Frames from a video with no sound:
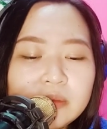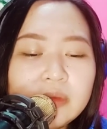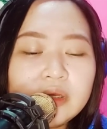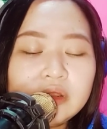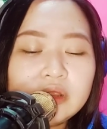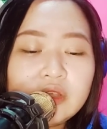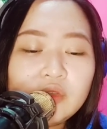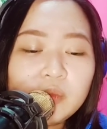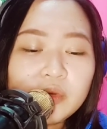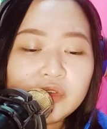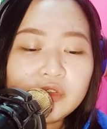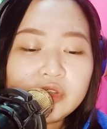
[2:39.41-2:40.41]
But this
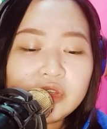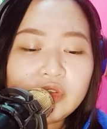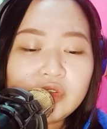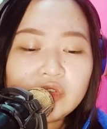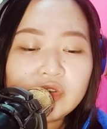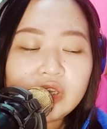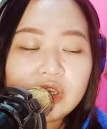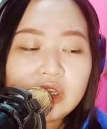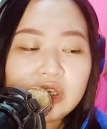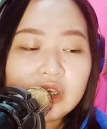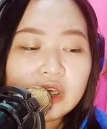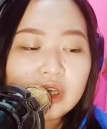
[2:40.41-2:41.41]
person is
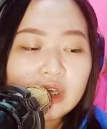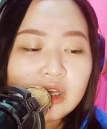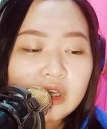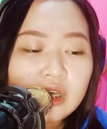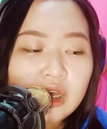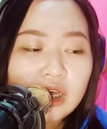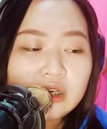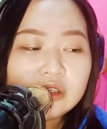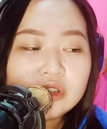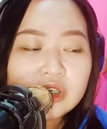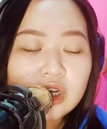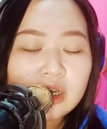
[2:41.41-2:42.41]
really, ano
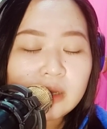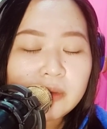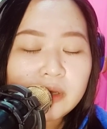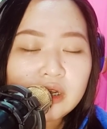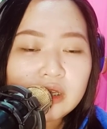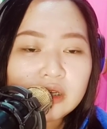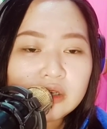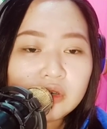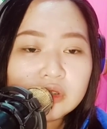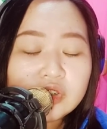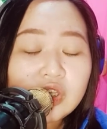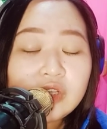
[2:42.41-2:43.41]
siya, parang
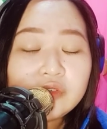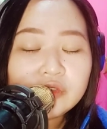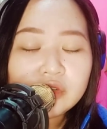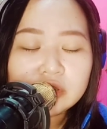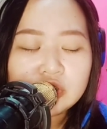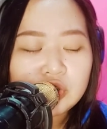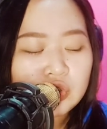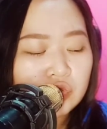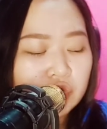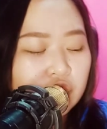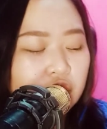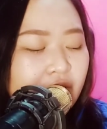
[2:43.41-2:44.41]

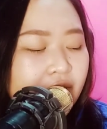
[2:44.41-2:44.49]
self-conscious.